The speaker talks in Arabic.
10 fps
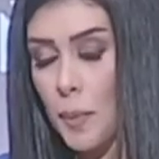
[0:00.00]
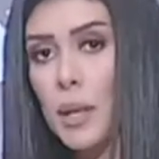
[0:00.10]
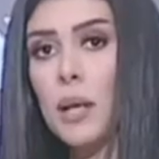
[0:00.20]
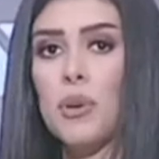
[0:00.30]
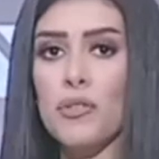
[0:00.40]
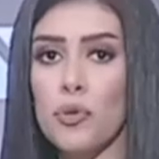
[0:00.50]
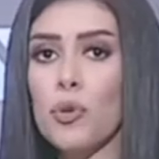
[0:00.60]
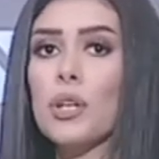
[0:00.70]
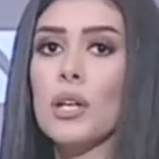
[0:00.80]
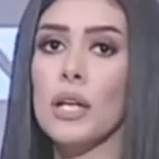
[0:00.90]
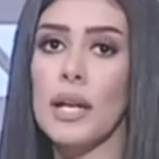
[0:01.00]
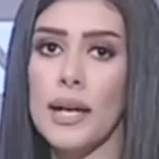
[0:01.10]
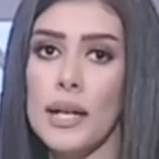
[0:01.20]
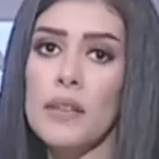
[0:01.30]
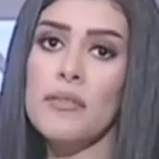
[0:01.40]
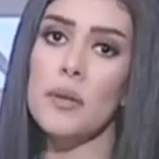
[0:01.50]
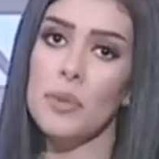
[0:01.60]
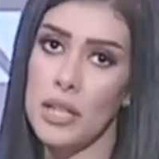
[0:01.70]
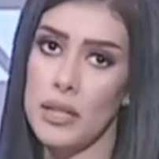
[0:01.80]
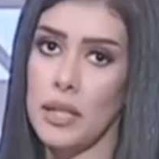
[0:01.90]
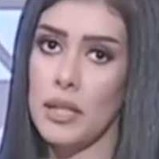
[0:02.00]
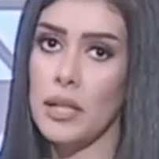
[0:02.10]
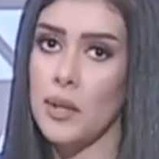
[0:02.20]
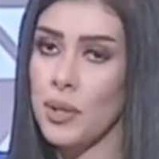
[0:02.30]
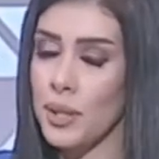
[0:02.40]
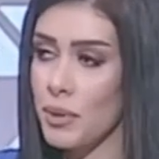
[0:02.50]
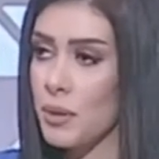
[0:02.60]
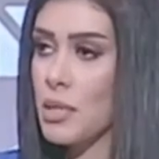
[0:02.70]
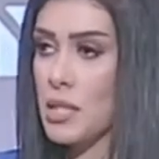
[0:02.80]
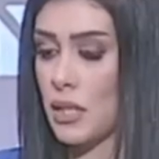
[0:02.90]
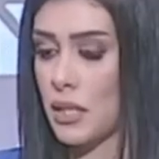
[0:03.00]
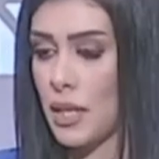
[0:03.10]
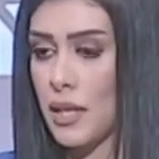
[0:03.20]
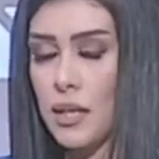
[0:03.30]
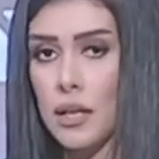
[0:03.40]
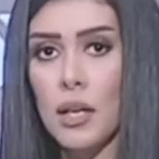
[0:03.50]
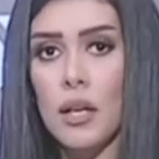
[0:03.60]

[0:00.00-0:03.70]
قبل ما نفك الاغلفه بتاعتها يعني لو جايبين مثلا حاجه